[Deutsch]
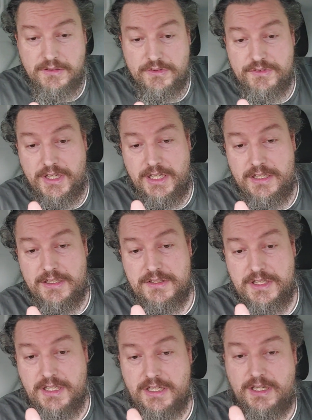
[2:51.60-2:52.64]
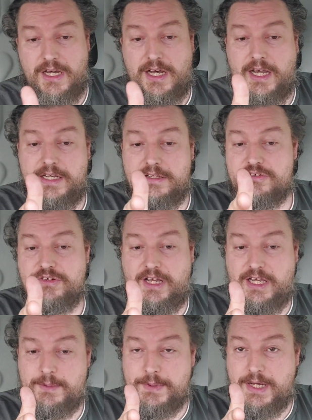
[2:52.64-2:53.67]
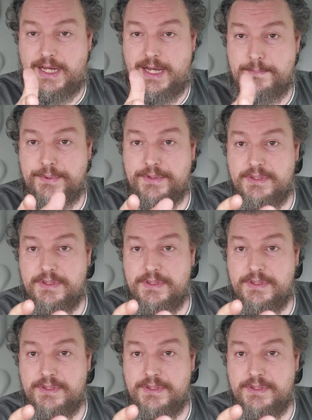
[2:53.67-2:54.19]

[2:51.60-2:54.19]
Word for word: Schneidet die eine Scheibe ab,